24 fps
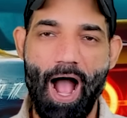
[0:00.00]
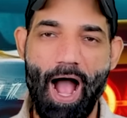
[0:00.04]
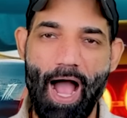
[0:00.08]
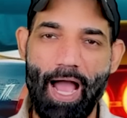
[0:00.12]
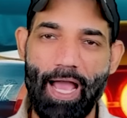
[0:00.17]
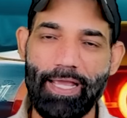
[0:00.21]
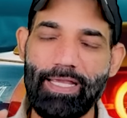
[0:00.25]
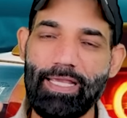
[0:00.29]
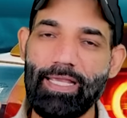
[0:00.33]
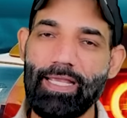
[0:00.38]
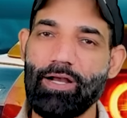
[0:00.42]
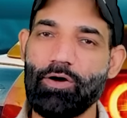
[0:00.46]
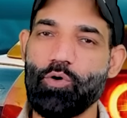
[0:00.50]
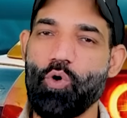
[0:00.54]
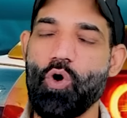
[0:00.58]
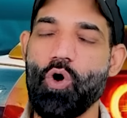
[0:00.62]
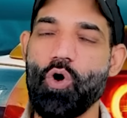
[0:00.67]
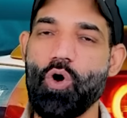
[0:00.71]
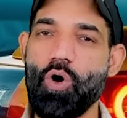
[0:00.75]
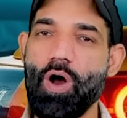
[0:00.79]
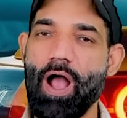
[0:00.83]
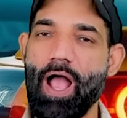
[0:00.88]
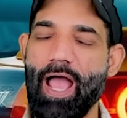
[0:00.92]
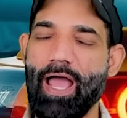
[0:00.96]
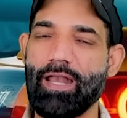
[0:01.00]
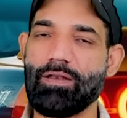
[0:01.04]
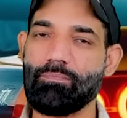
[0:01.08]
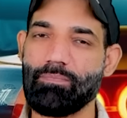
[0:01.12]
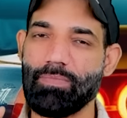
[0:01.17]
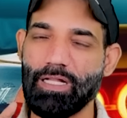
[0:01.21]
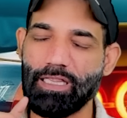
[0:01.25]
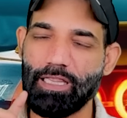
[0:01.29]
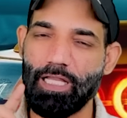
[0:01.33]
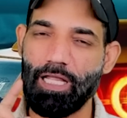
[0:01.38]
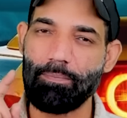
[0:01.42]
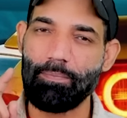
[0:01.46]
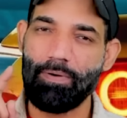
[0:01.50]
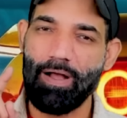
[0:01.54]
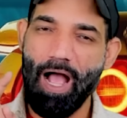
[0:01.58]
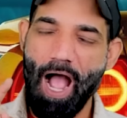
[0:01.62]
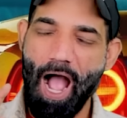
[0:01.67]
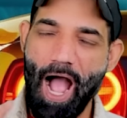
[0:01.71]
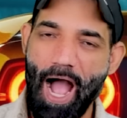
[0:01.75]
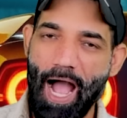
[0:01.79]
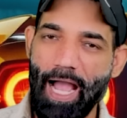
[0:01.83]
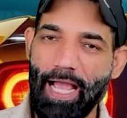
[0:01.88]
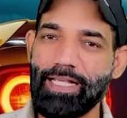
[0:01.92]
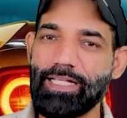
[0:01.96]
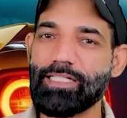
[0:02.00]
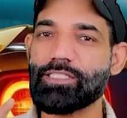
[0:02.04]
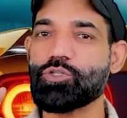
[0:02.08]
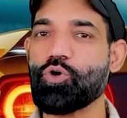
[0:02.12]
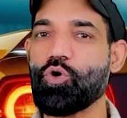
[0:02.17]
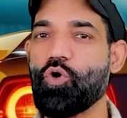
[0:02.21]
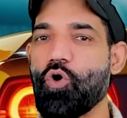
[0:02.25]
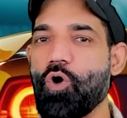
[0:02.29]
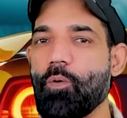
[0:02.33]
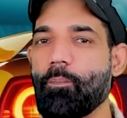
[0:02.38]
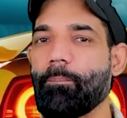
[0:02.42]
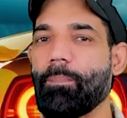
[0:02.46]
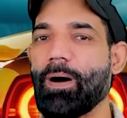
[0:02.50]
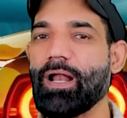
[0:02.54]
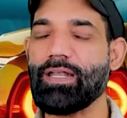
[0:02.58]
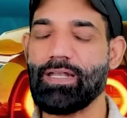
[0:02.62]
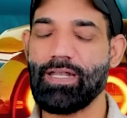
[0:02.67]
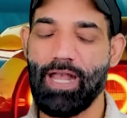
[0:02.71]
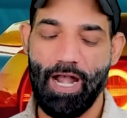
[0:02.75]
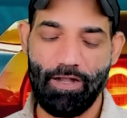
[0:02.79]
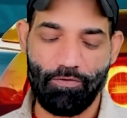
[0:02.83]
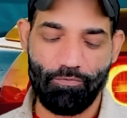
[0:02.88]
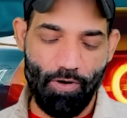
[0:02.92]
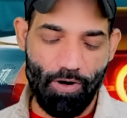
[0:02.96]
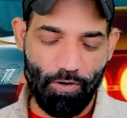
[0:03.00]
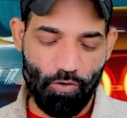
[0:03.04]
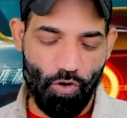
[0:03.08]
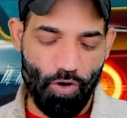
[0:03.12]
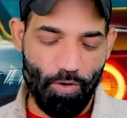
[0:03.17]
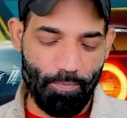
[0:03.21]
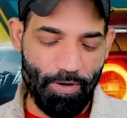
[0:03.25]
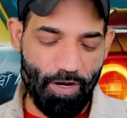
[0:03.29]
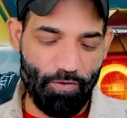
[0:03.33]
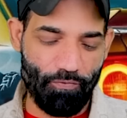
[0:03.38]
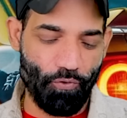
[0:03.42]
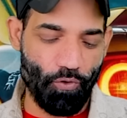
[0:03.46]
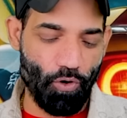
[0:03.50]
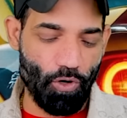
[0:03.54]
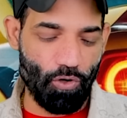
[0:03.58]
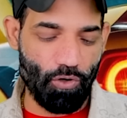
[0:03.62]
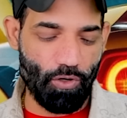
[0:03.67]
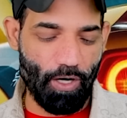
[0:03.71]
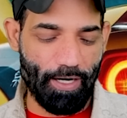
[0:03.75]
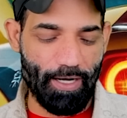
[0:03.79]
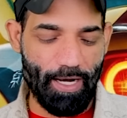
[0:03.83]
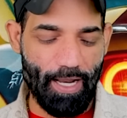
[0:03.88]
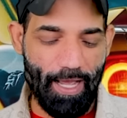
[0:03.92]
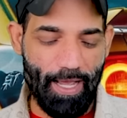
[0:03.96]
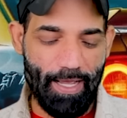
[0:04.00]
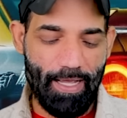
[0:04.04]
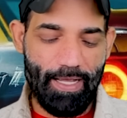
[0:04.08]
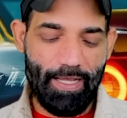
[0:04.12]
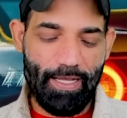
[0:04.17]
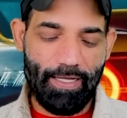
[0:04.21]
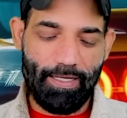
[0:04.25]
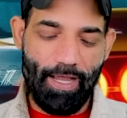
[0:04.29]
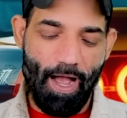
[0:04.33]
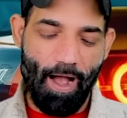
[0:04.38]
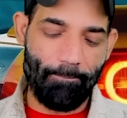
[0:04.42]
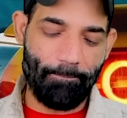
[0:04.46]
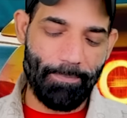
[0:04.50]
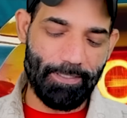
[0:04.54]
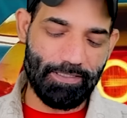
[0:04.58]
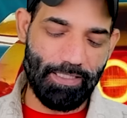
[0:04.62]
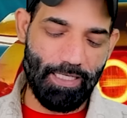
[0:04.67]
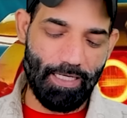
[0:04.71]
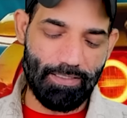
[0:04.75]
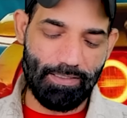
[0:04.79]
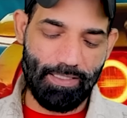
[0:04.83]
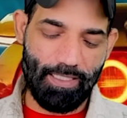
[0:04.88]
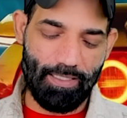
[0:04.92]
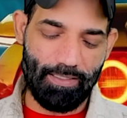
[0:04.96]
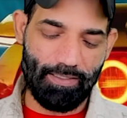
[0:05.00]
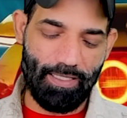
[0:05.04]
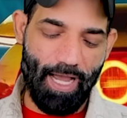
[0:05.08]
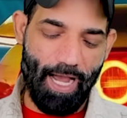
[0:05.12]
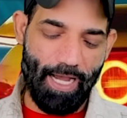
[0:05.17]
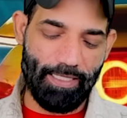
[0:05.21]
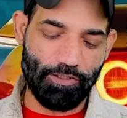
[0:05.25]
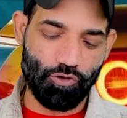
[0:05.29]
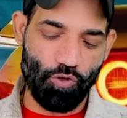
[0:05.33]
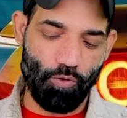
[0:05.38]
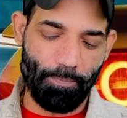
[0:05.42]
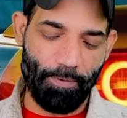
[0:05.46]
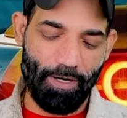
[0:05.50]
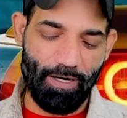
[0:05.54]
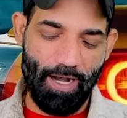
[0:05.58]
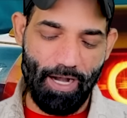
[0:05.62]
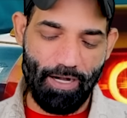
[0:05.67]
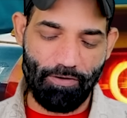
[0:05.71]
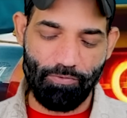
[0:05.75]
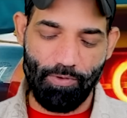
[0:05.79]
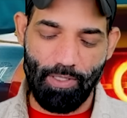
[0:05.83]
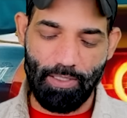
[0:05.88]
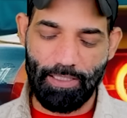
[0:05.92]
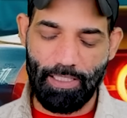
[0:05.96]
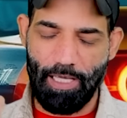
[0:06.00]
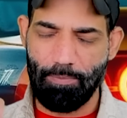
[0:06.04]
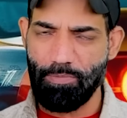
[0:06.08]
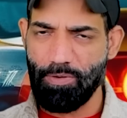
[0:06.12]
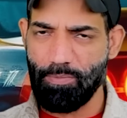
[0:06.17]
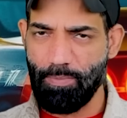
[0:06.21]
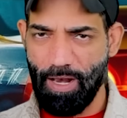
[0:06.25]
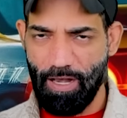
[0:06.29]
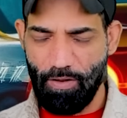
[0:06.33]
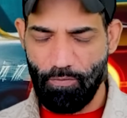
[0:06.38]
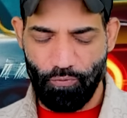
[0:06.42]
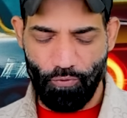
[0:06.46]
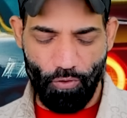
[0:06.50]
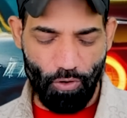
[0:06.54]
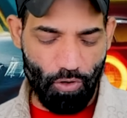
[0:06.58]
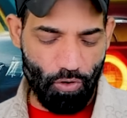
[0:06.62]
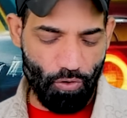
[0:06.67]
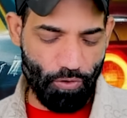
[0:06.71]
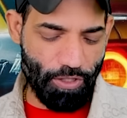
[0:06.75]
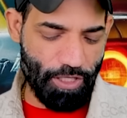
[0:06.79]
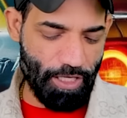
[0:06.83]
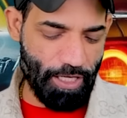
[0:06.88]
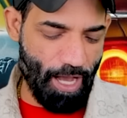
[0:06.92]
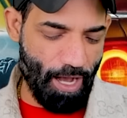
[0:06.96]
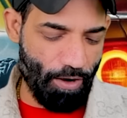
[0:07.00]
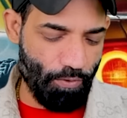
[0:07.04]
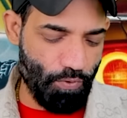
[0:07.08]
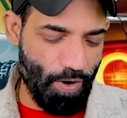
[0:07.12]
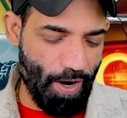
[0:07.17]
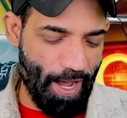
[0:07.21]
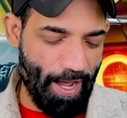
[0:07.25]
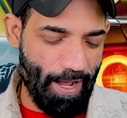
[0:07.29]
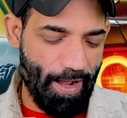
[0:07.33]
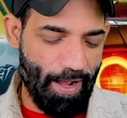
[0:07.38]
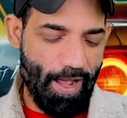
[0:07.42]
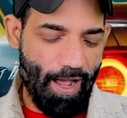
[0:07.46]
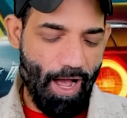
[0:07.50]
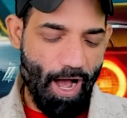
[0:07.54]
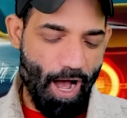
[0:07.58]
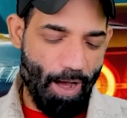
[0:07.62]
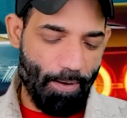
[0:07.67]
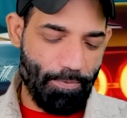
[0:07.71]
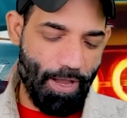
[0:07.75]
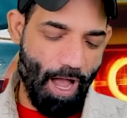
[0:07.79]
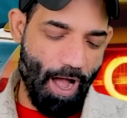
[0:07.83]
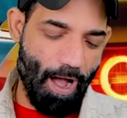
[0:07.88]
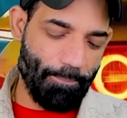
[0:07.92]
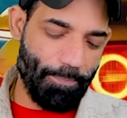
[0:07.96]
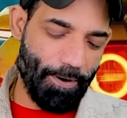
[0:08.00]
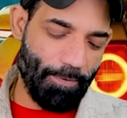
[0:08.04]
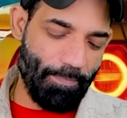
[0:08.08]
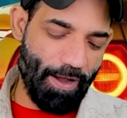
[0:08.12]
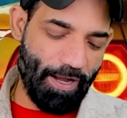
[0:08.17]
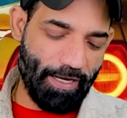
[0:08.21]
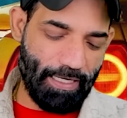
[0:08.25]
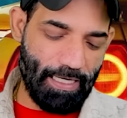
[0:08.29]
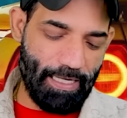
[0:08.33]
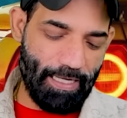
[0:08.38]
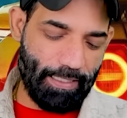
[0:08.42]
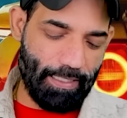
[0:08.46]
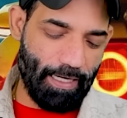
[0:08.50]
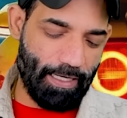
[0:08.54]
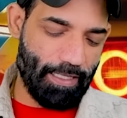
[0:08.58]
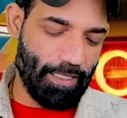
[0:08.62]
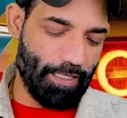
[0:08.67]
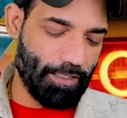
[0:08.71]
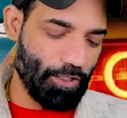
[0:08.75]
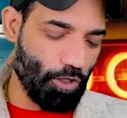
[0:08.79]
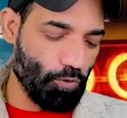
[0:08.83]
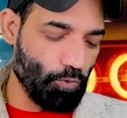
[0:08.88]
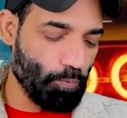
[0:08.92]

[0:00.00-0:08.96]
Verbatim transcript: आई ओ एन मतलब आइस ओपन नेटवर्क को हमने फॉलो करना है यहां पर सर्च करते हैं आइस ओपन नेटवर्क ये भी मैंने फॉलो किया हुआ है अब यहां पर मैं क्लिक कर देता